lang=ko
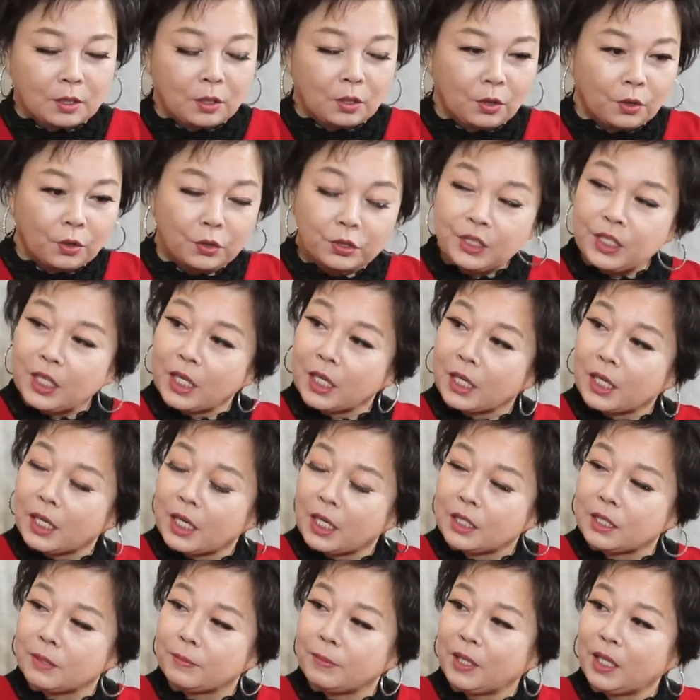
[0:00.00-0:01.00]

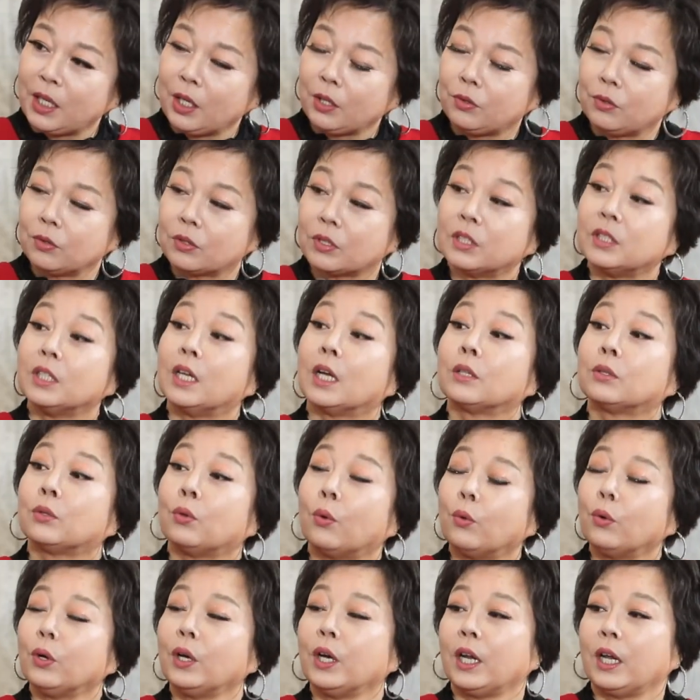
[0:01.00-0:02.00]
어제까지만 해도 그냥
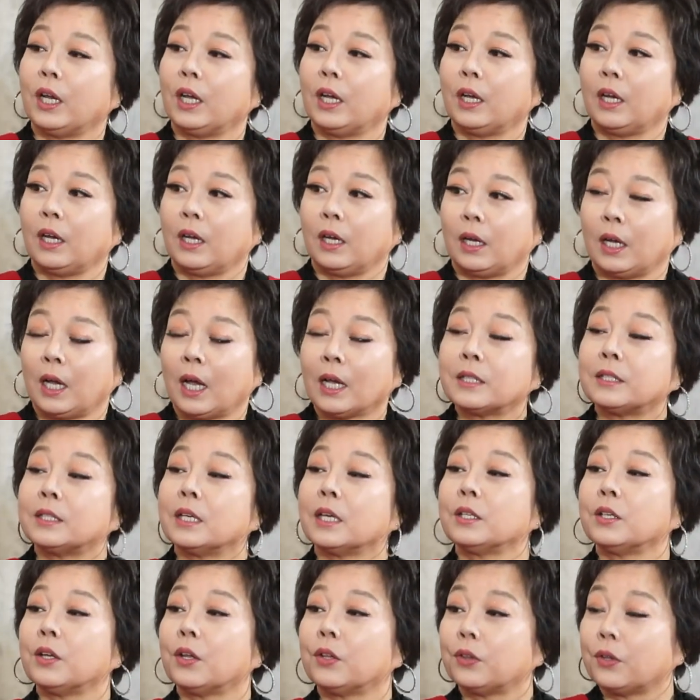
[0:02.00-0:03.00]
동네
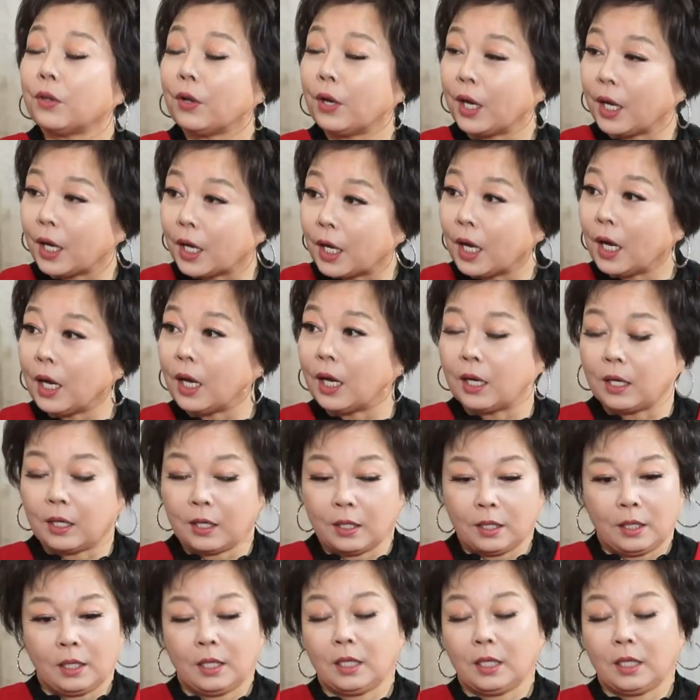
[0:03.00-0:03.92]
학생이었던 애가